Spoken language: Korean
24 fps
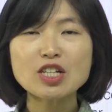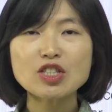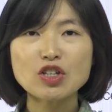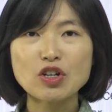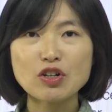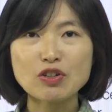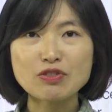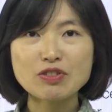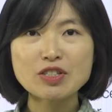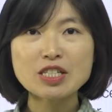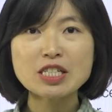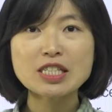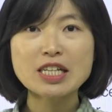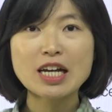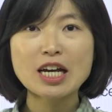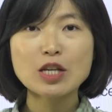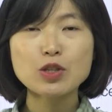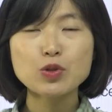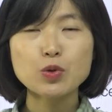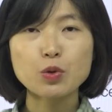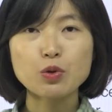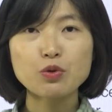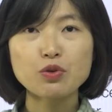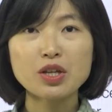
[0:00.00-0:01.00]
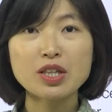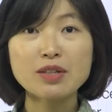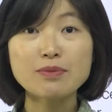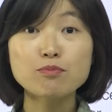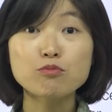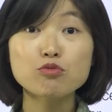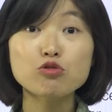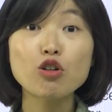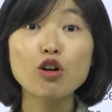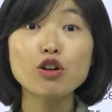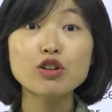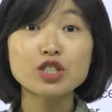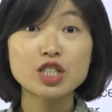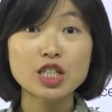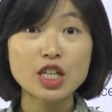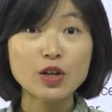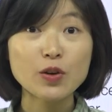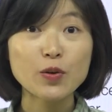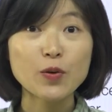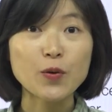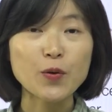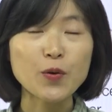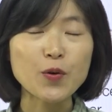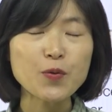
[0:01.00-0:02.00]
전치사의 종류에는 무엇이
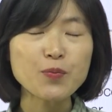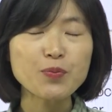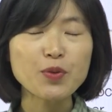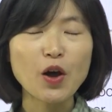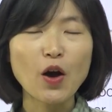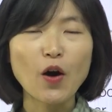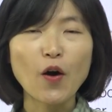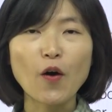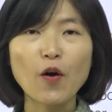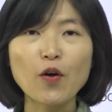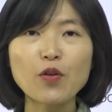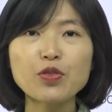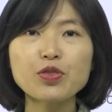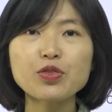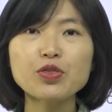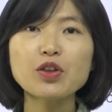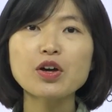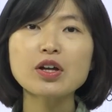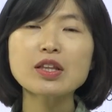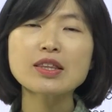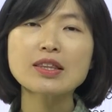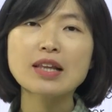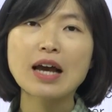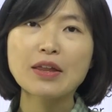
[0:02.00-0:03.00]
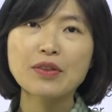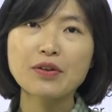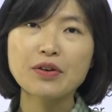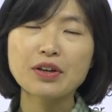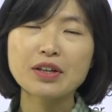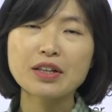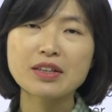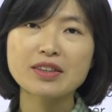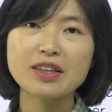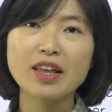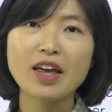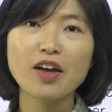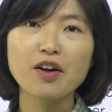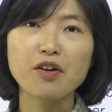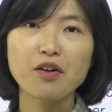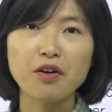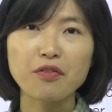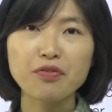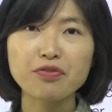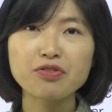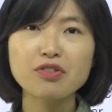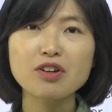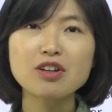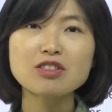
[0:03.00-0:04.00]
있고 어떤 단어일 때
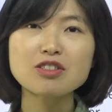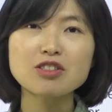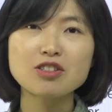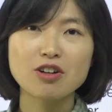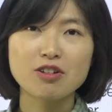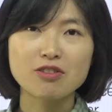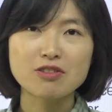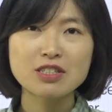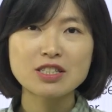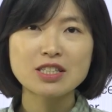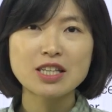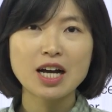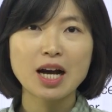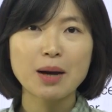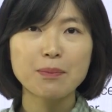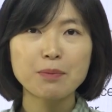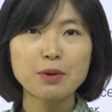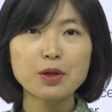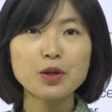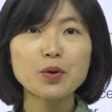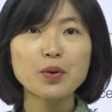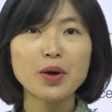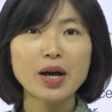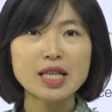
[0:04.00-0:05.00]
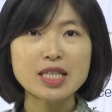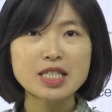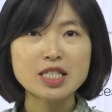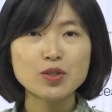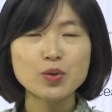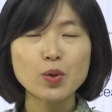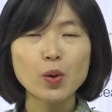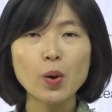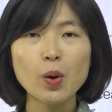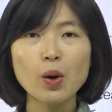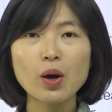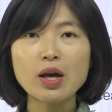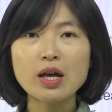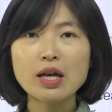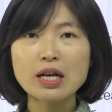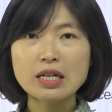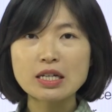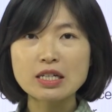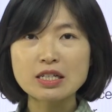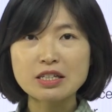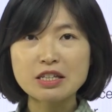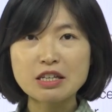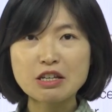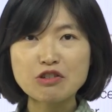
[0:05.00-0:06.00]
어떤 전치사가 필요한지도
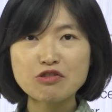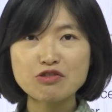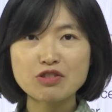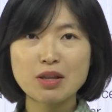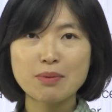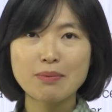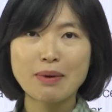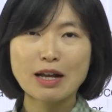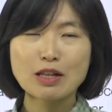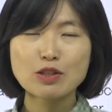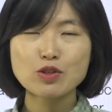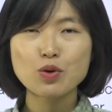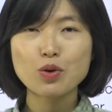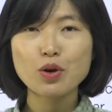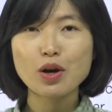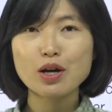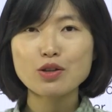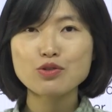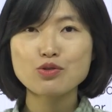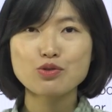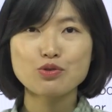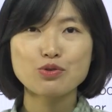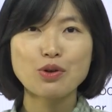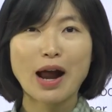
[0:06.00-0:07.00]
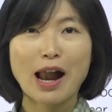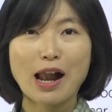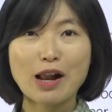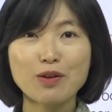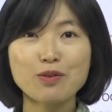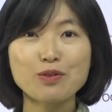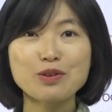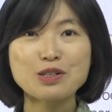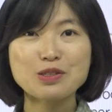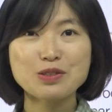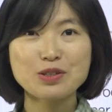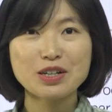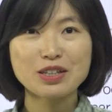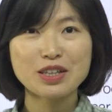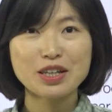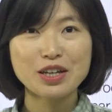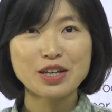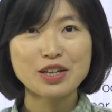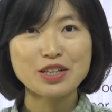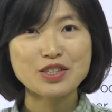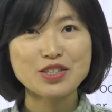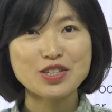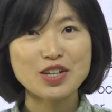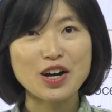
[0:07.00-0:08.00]
그 기준에 맞춰가지고 알고 있어야
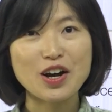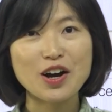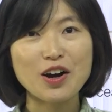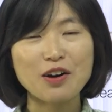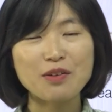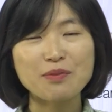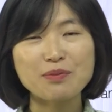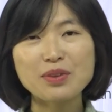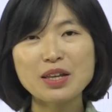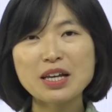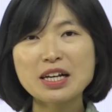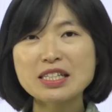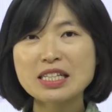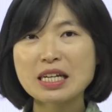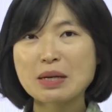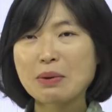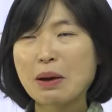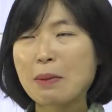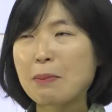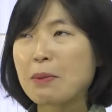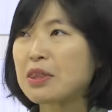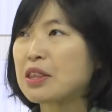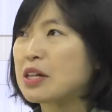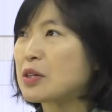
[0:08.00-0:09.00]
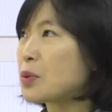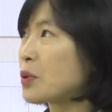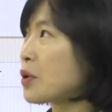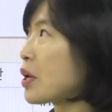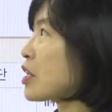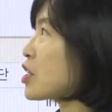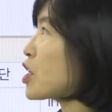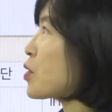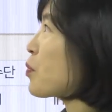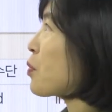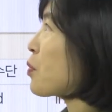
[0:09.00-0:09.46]
되겠죠. 자, 화면을 통해서